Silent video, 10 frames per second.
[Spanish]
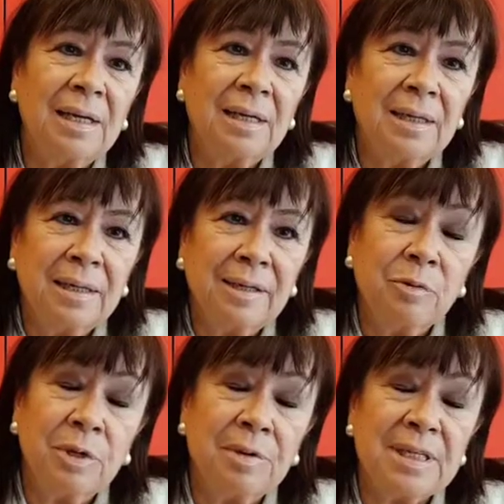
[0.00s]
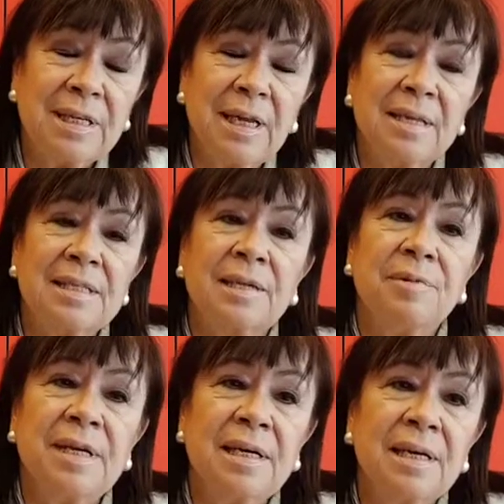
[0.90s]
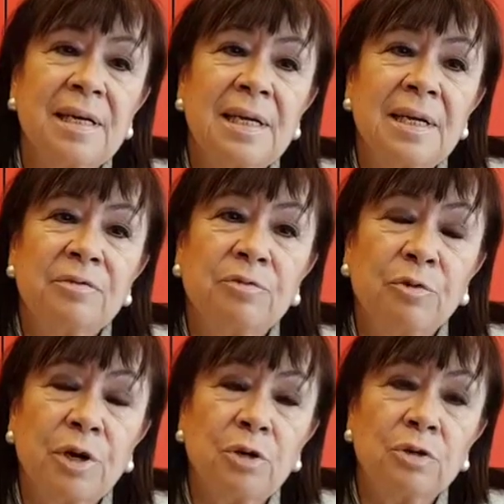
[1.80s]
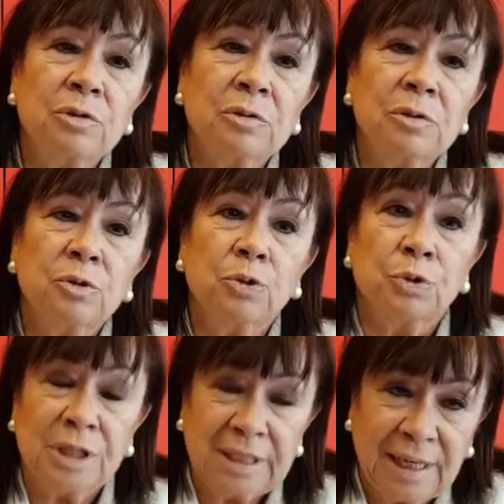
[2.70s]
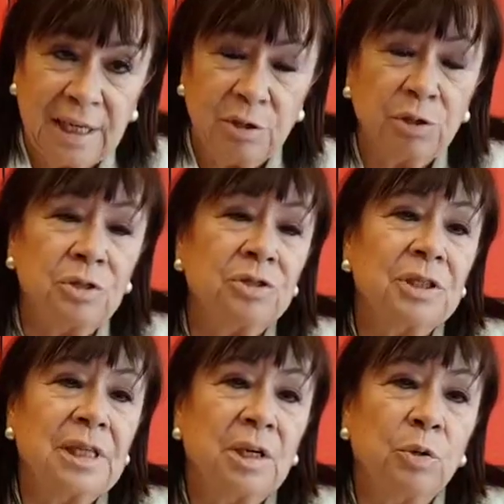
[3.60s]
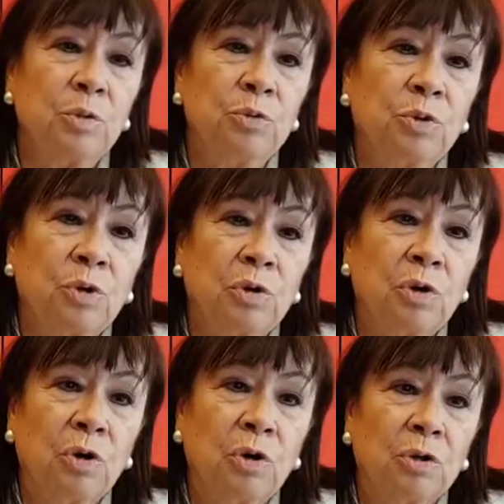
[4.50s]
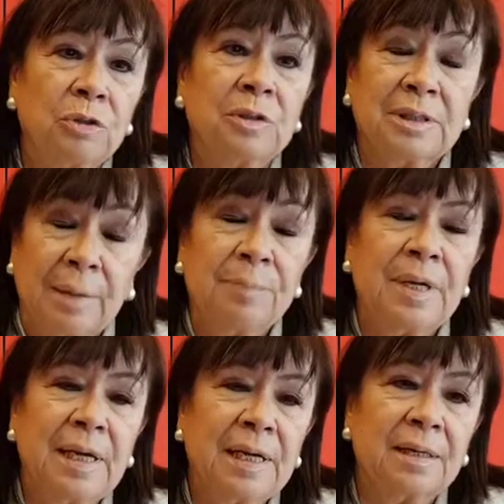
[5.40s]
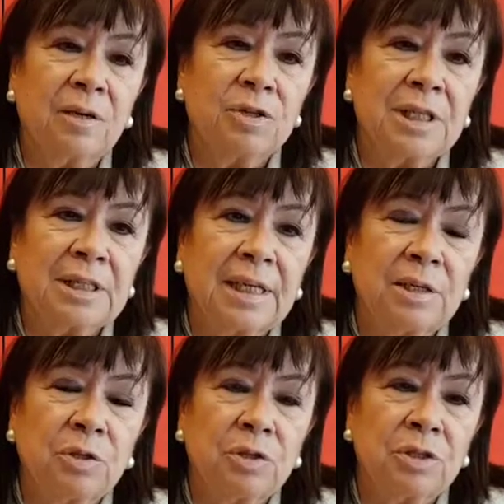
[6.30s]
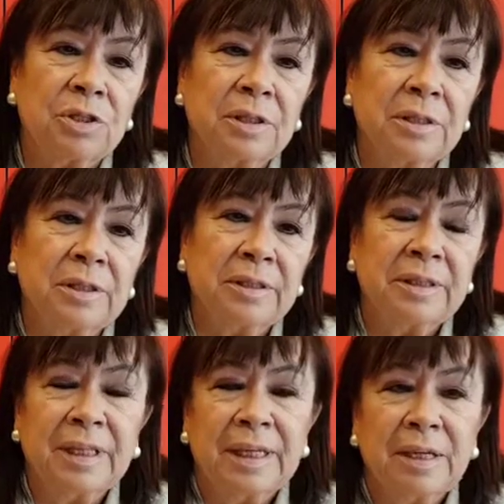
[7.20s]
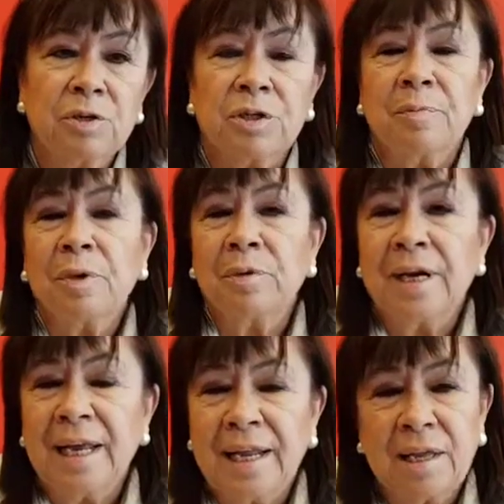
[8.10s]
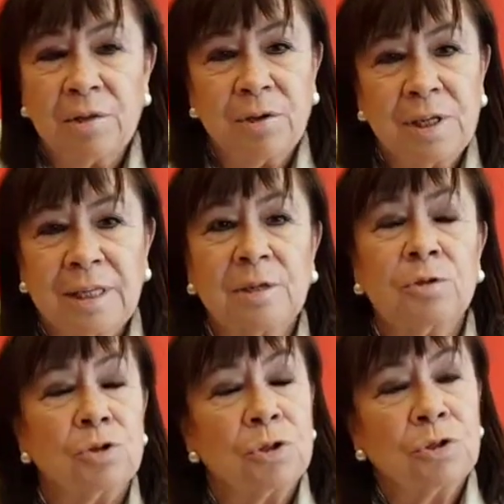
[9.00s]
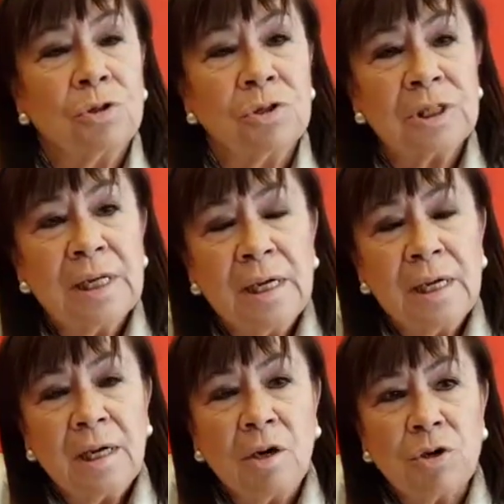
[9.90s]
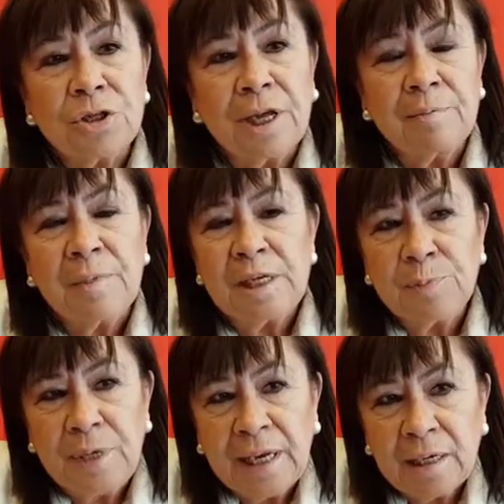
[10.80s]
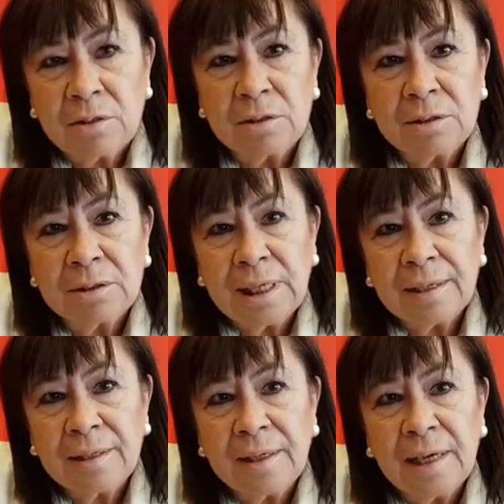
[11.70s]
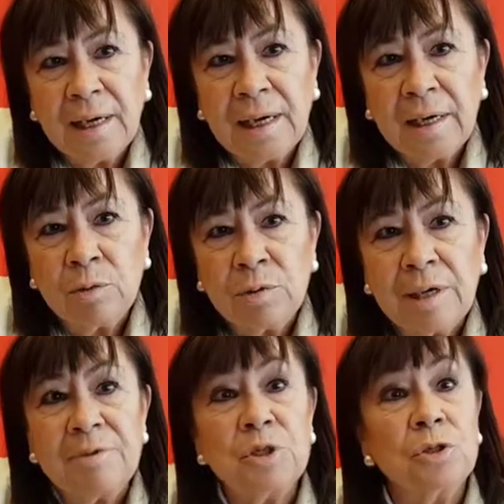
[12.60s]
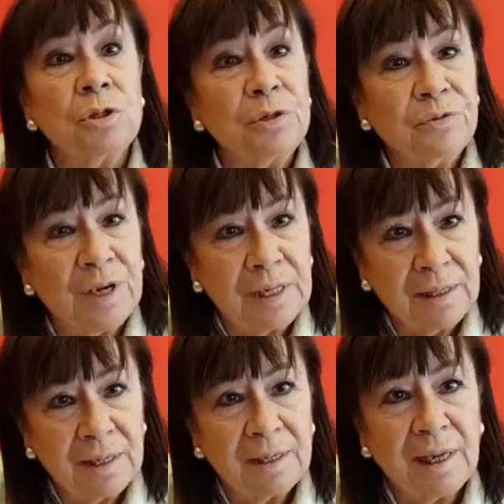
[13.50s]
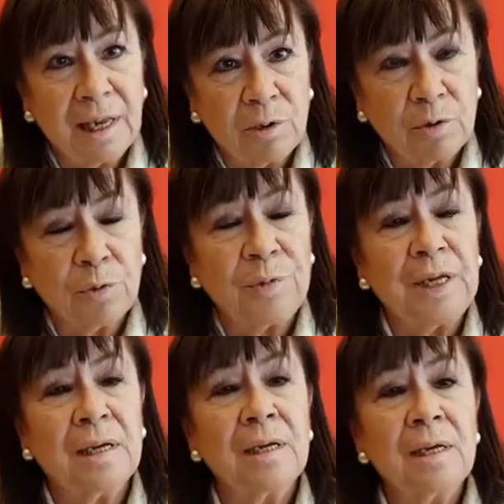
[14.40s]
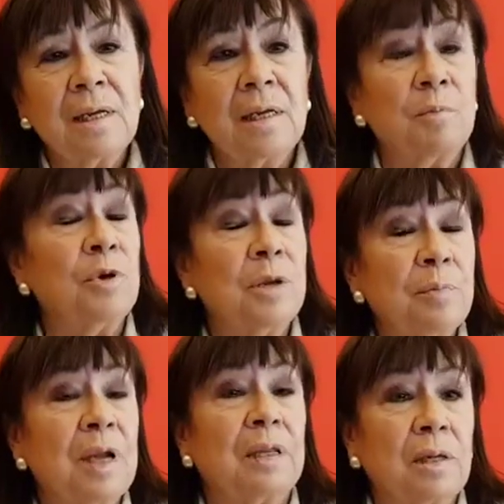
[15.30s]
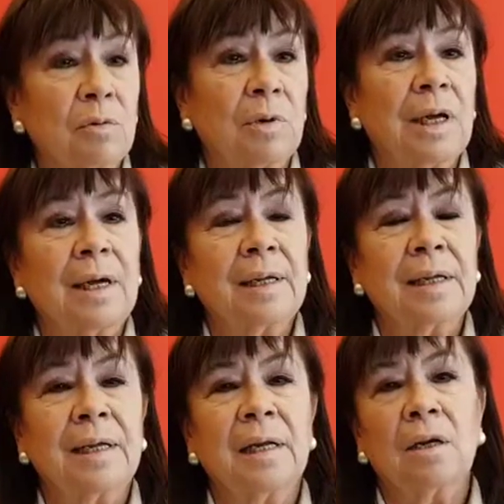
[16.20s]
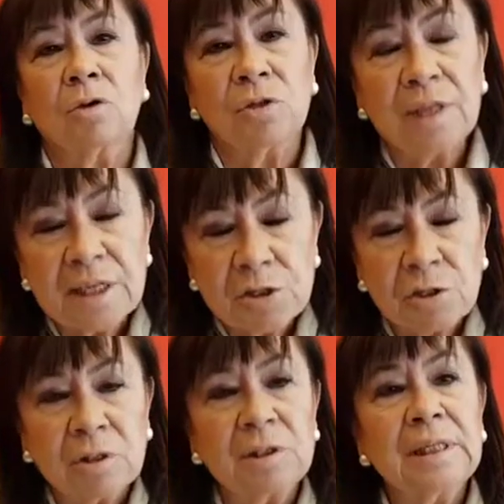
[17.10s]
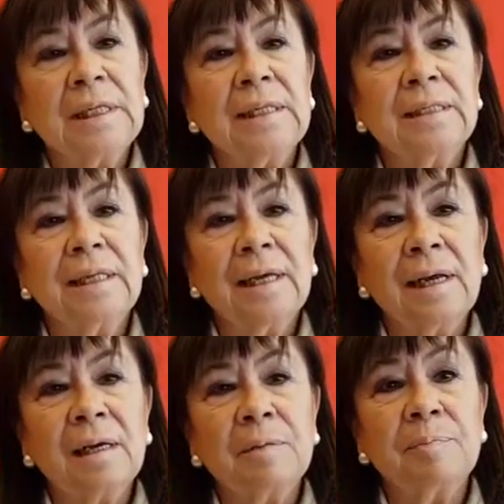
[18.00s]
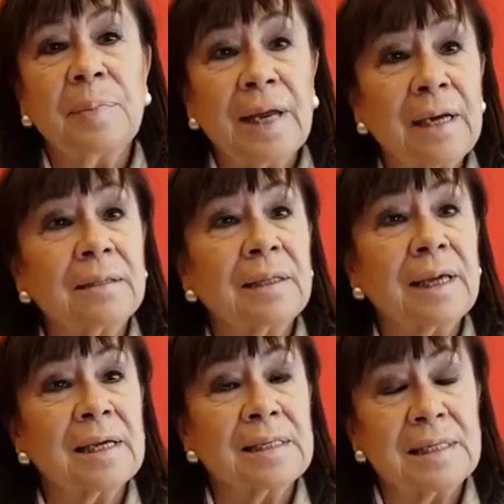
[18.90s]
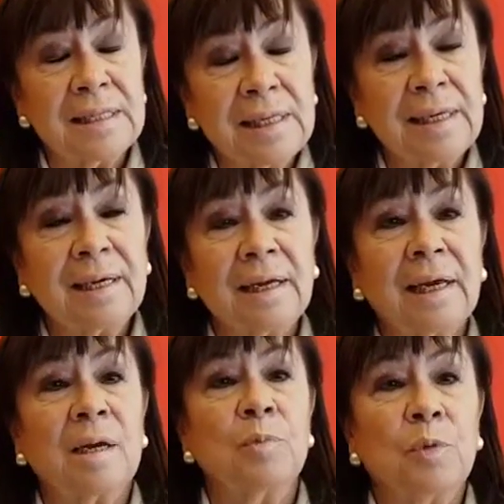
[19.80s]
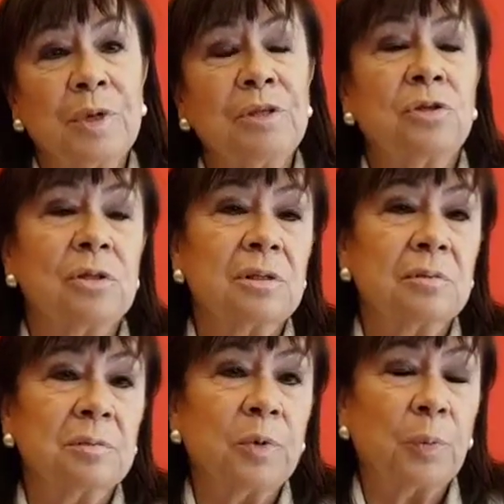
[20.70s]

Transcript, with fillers: eh, Universidad de Sevilla, fueron sus escritos junto con también los escritos eh, de José Manuel Naredo y de tantos otros, los que me inspiraron hacia una visión diferente de la economía y muy en particular en el contexto del plan que existía en aquel momento por